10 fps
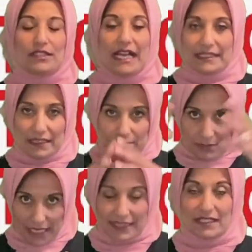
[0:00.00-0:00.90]
يعني
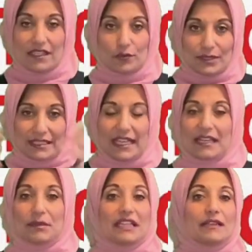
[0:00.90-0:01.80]
من عدد اصوات
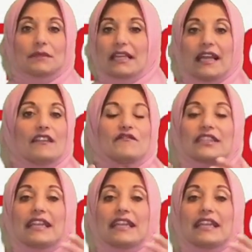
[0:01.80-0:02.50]
الناخبين احنا بنتكلم في